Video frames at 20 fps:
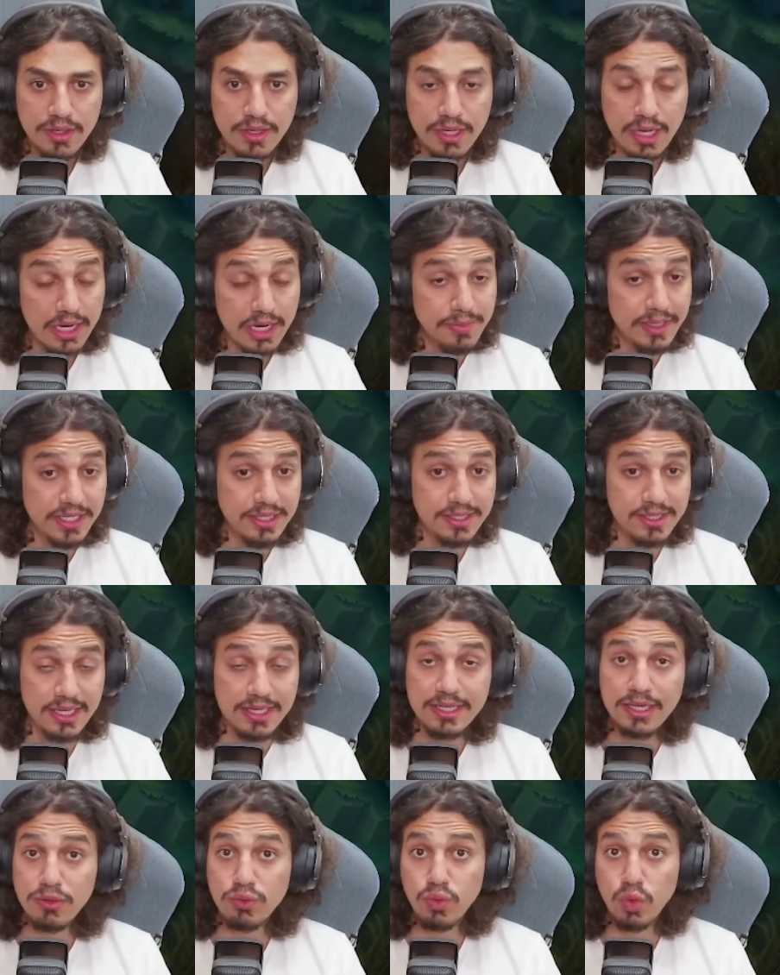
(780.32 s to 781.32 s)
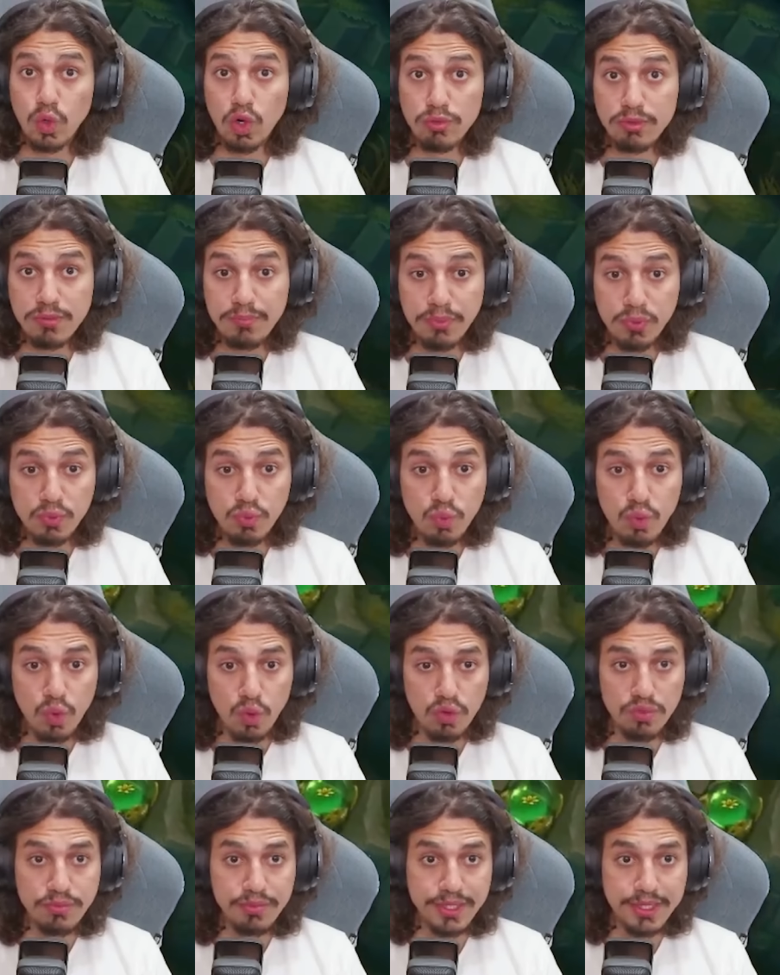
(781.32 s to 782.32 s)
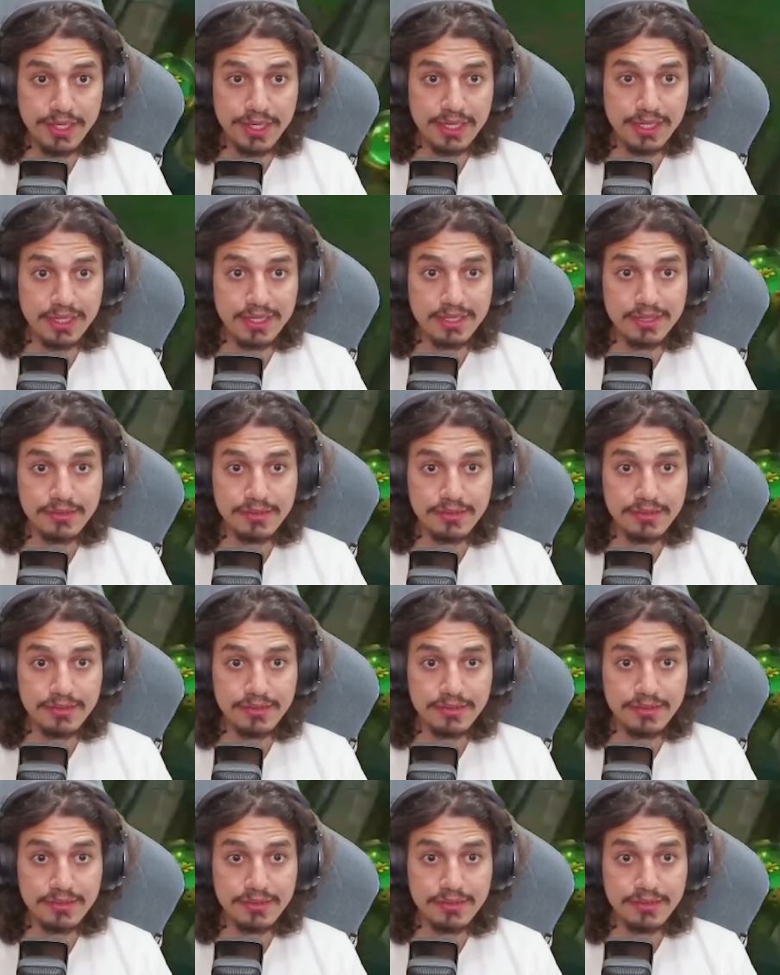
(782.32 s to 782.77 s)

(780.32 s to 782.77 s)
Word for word: Caramba, eles têm até o um nome pra um combo aí, galera.